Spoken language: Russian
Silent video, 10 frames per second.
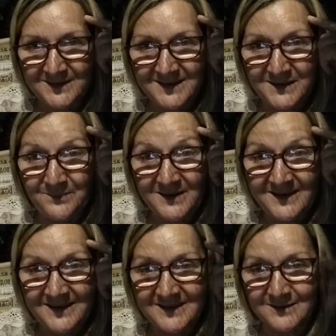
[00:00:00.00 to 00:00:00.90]
и
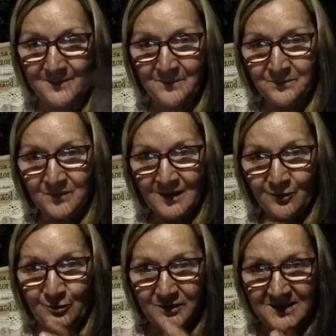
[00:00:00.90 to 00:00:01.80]
дебилизм.
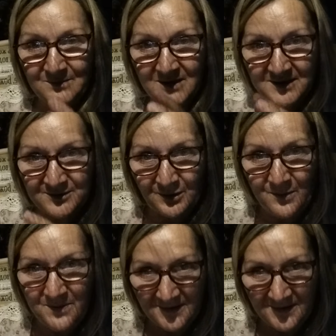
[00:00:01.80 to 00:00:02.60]
Куриным яйцом